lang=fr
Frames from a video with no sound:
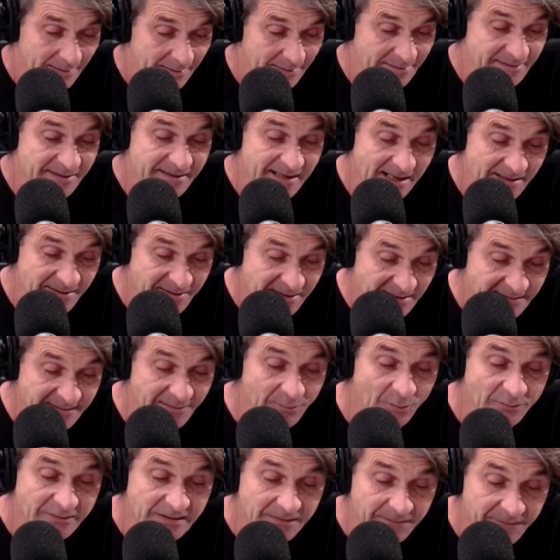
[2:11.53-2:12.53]
chargé
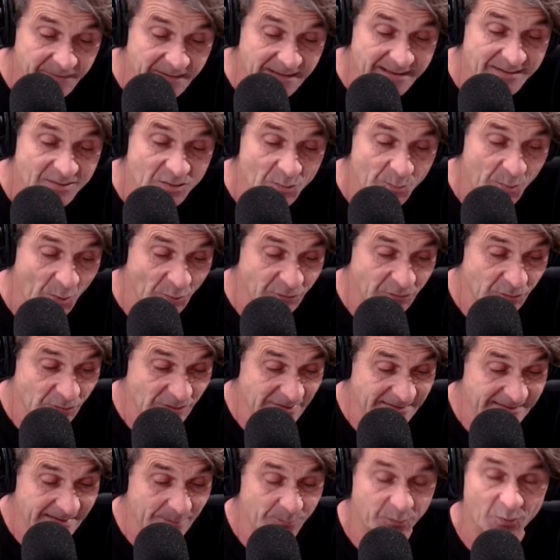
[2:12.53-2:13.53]
d'identifier les
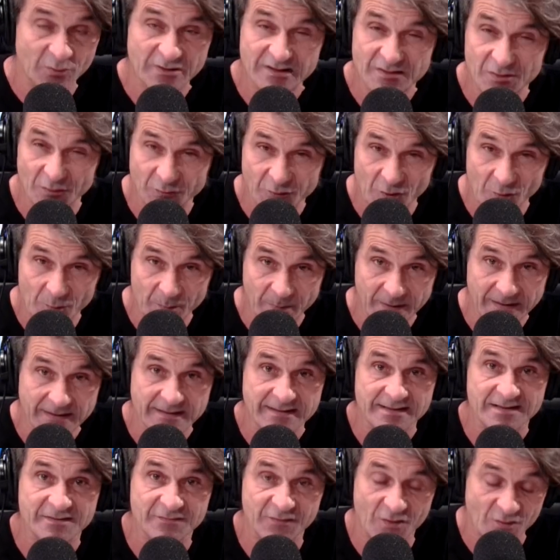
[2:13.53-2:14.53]
opportunités pour les
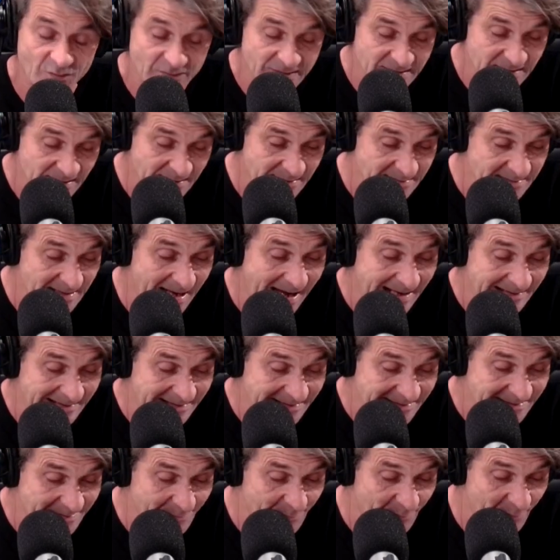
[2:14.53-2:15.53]
entreprises françaises à
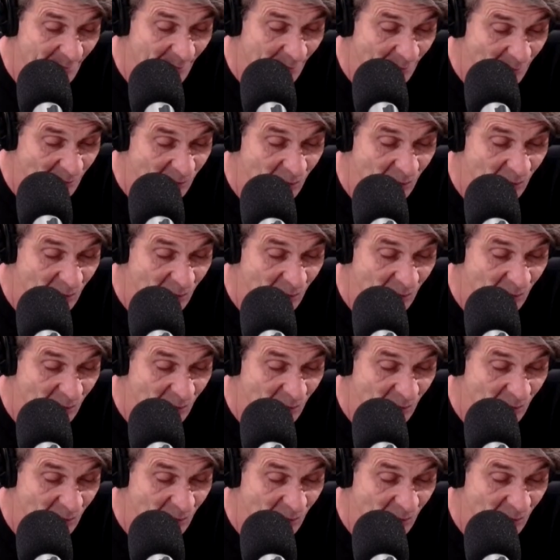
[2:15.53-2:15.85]
l'export.